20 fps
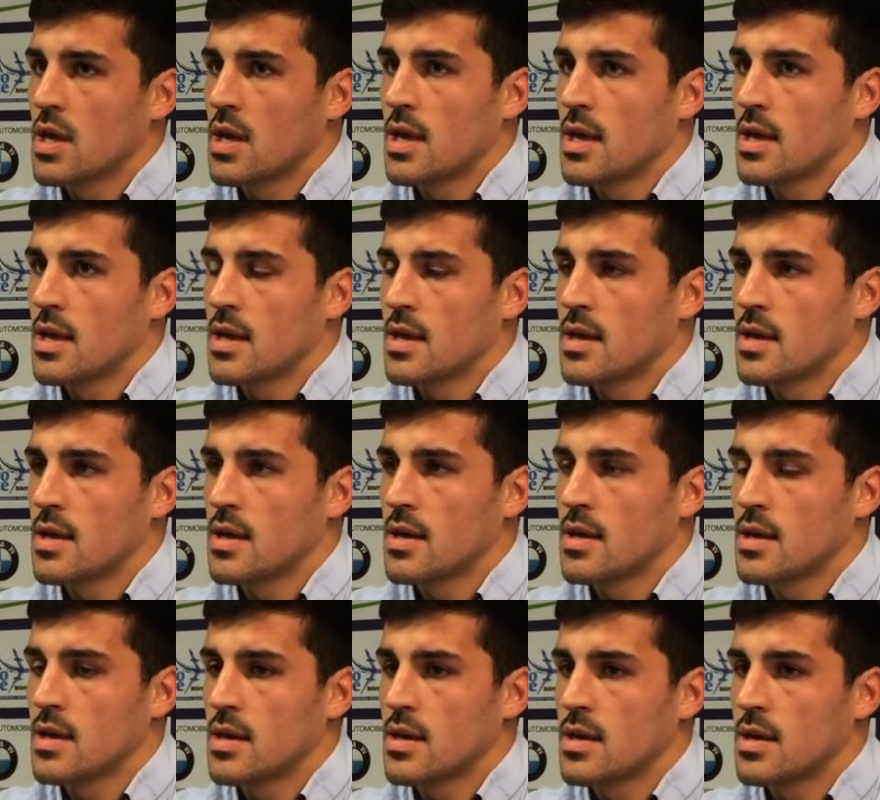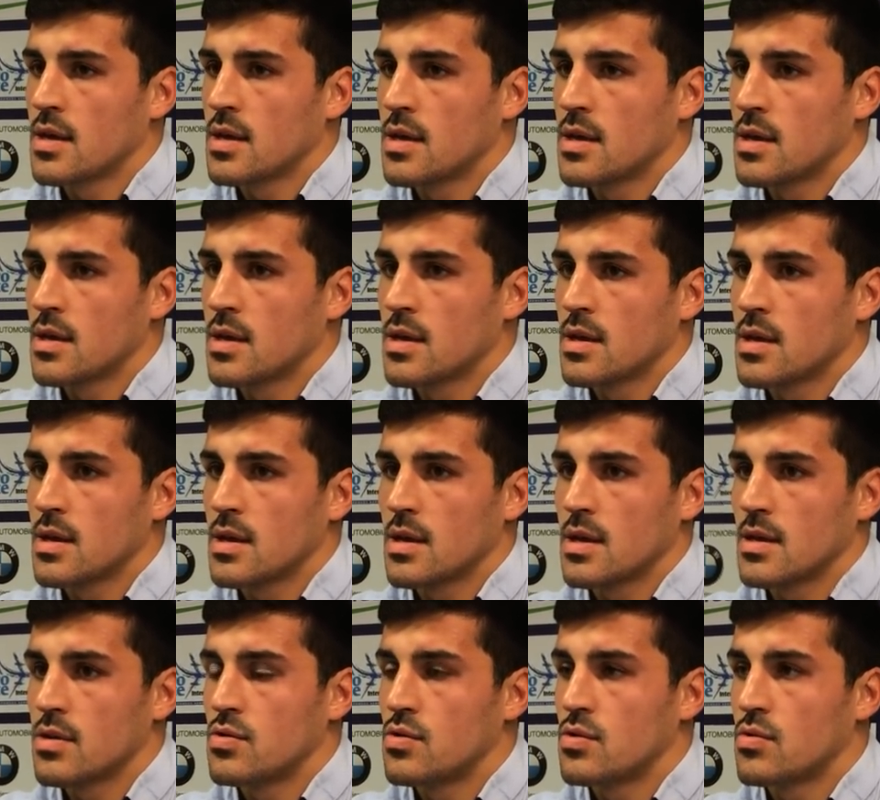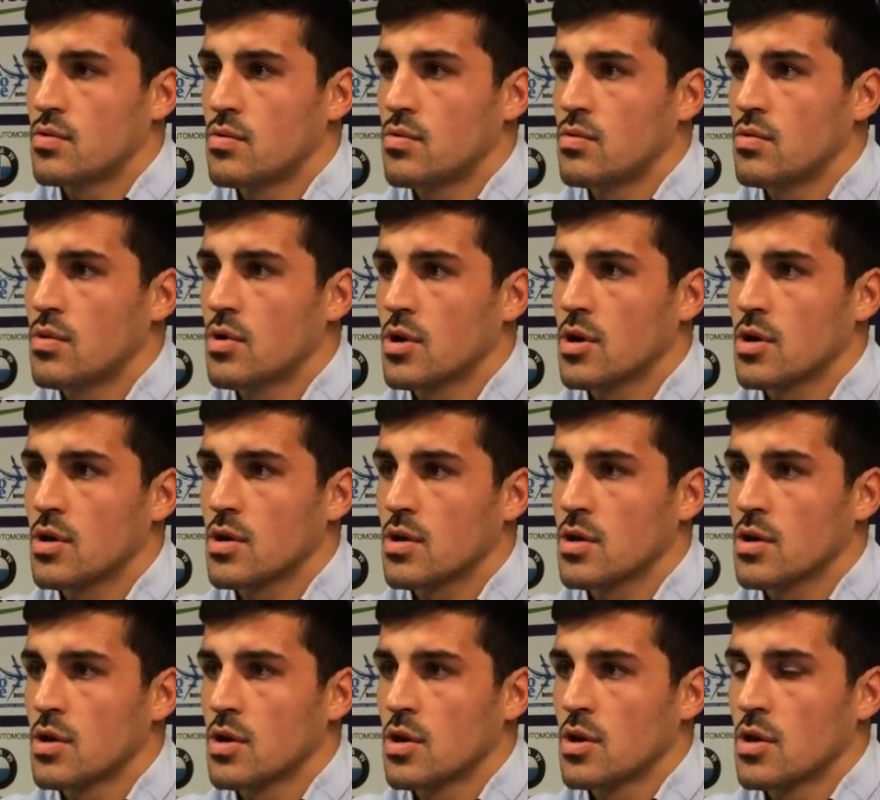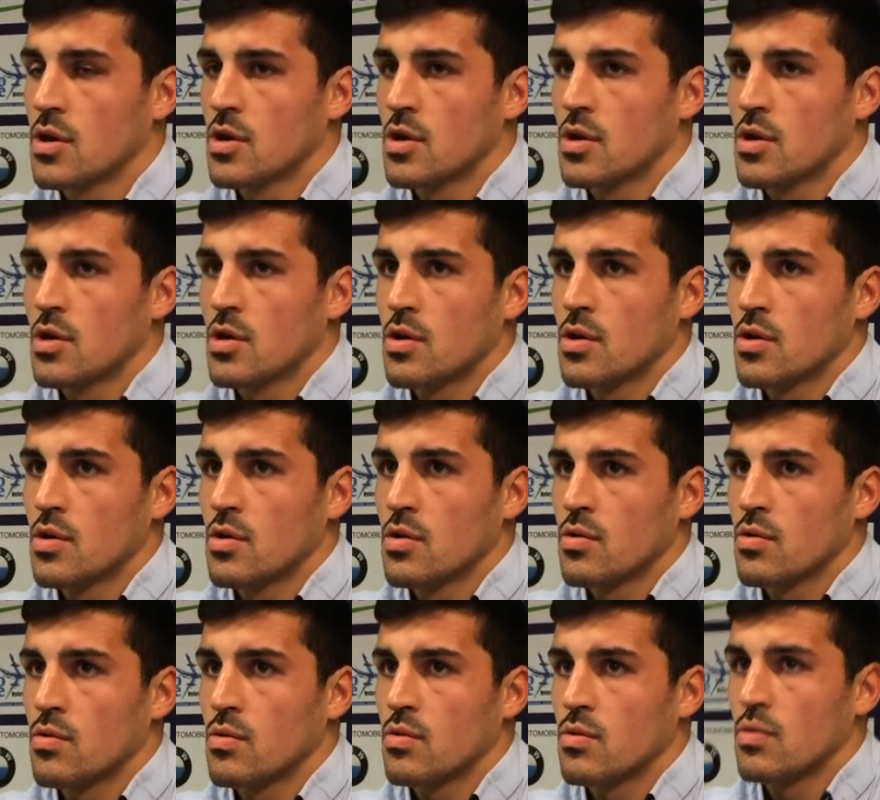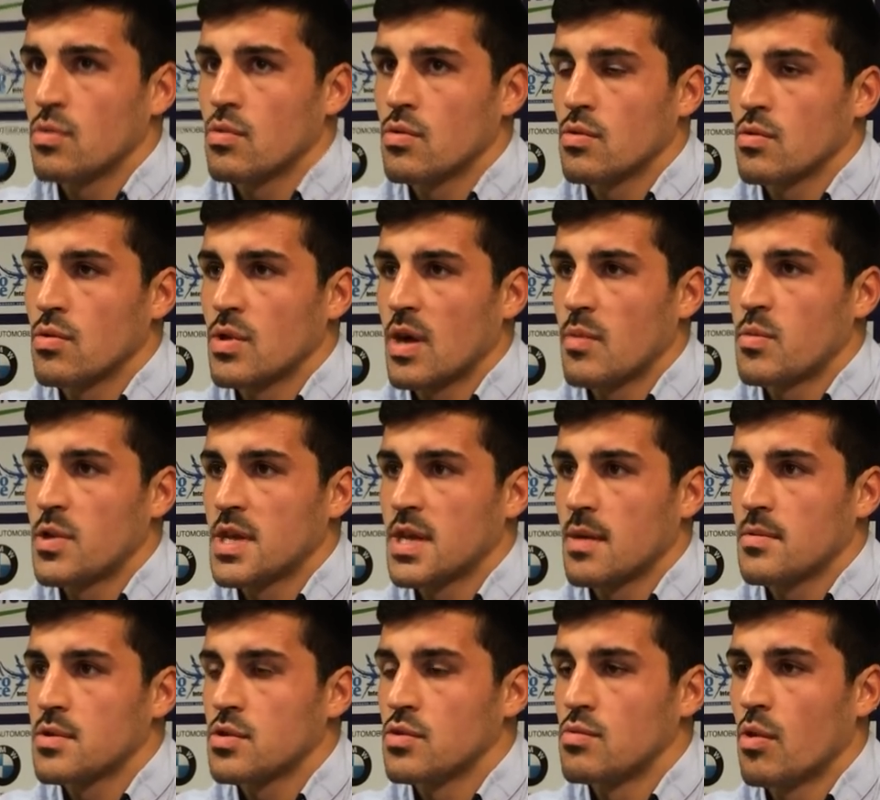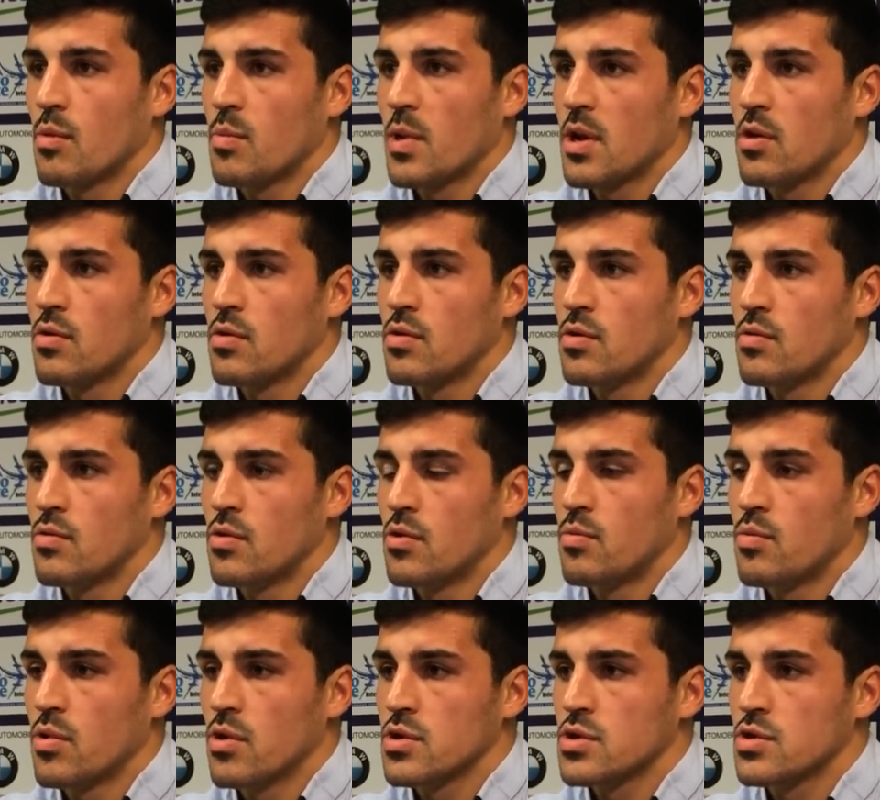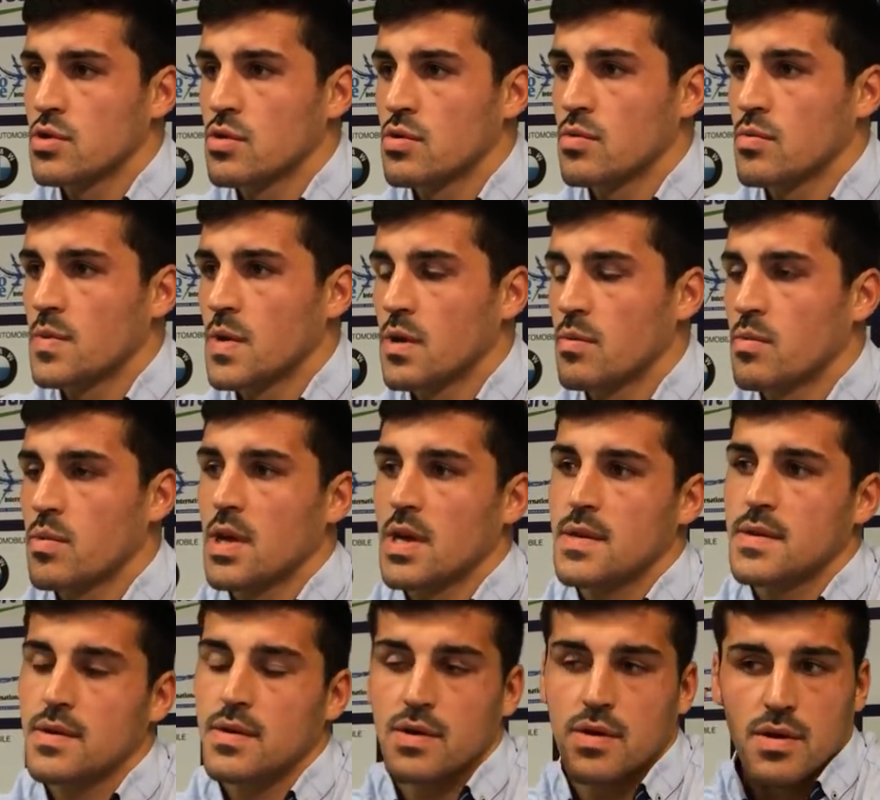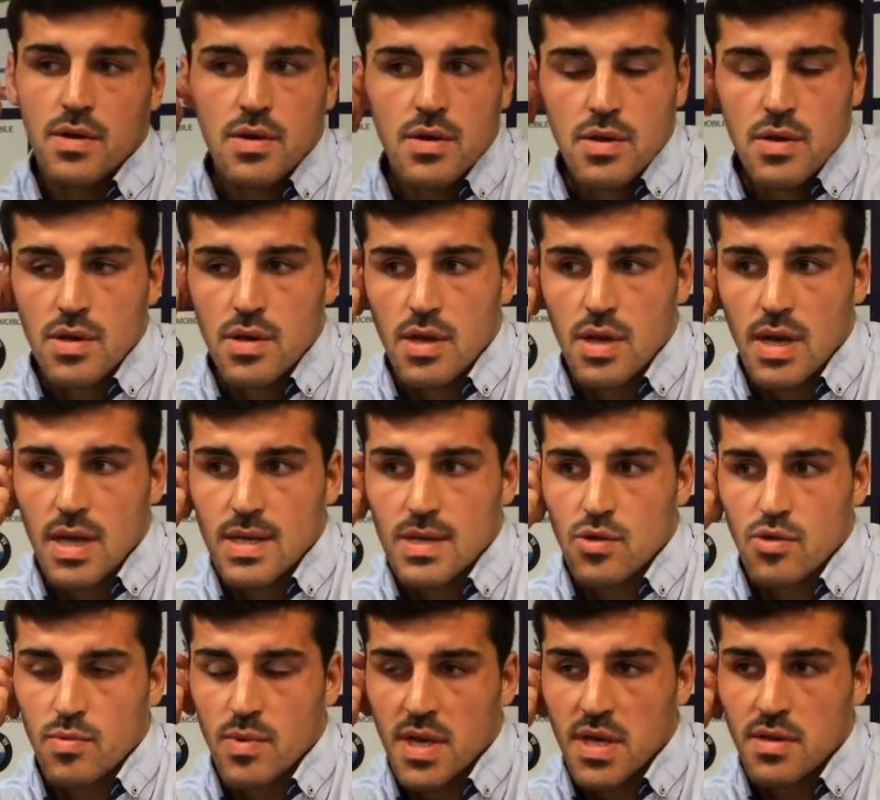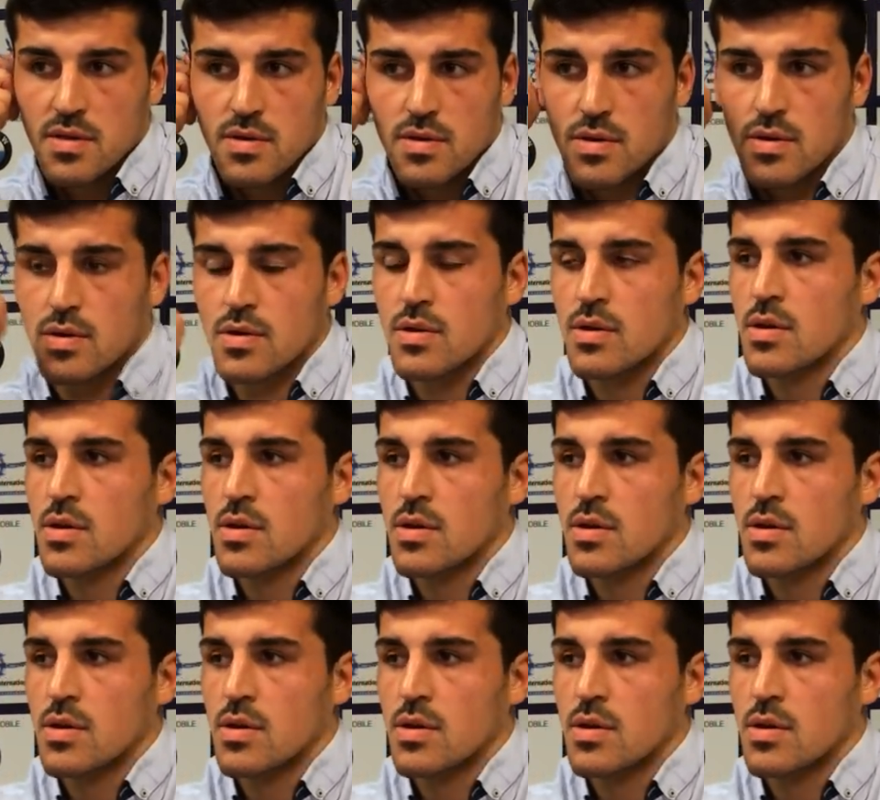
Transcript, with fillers: Et, du coup, on n'applique absolument pas le, plan de jeu qu'on met en place la semaine euh,